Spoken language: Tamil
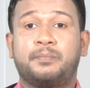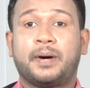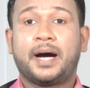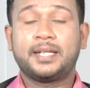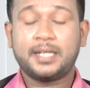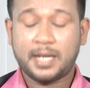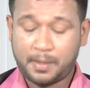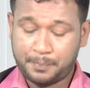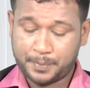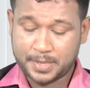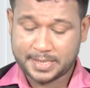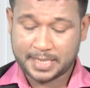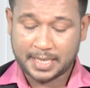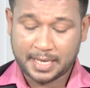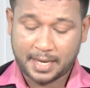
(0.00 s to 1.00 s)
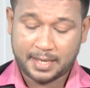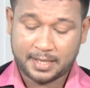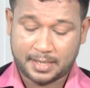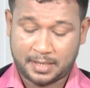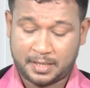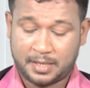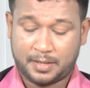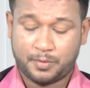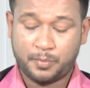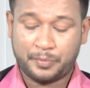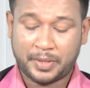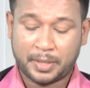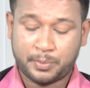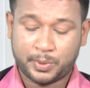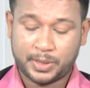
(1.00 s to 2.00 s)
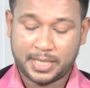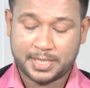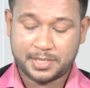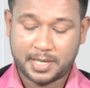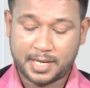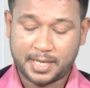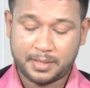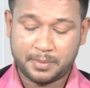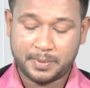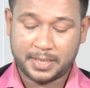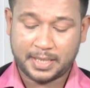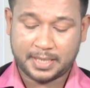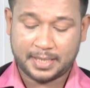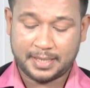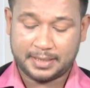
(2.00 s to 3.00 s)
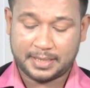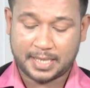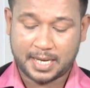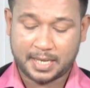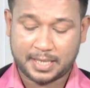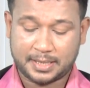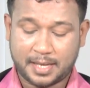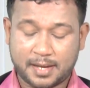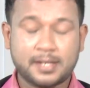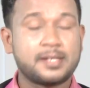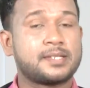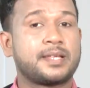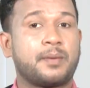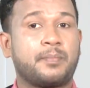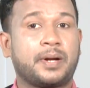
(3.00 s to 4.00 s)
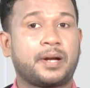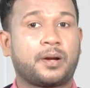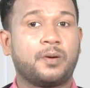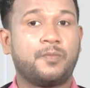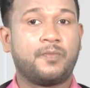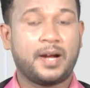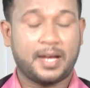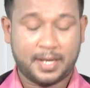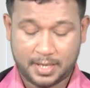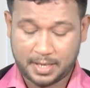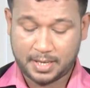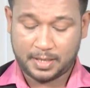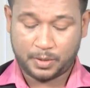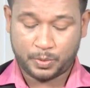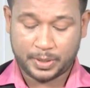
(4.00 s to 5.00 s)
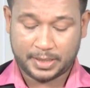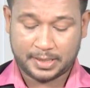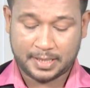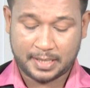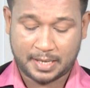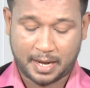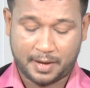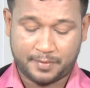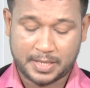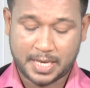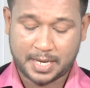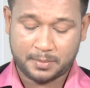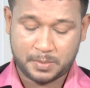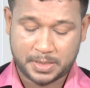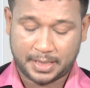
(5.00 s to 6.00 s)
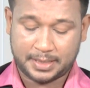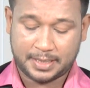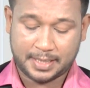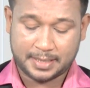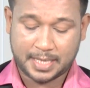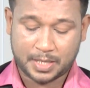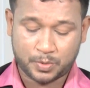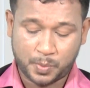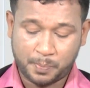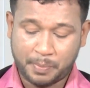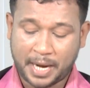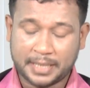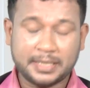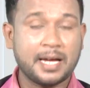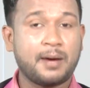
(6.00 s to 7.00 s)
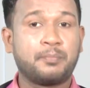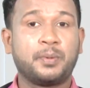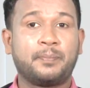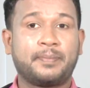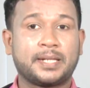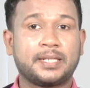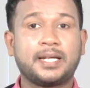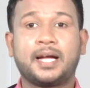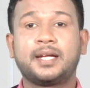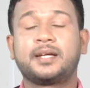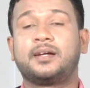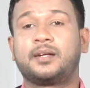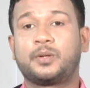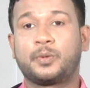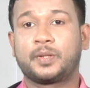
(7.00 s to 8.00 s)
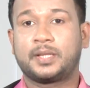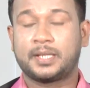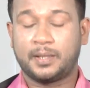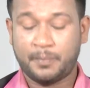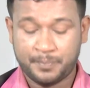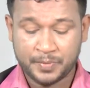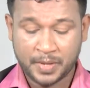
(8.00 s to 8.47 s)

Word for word: பாதுகாப்பு செயலாளராகவும் தற்போதைய ஜனாதிபதிக்கு எதிராக தாக்கல் செய்யப்பட்டிருக்கும் வழக்குகள் குறித்து அவதானம் செலுத்தியதாகவும் பாதுகாப்பு பிரதானிகள் குறித்து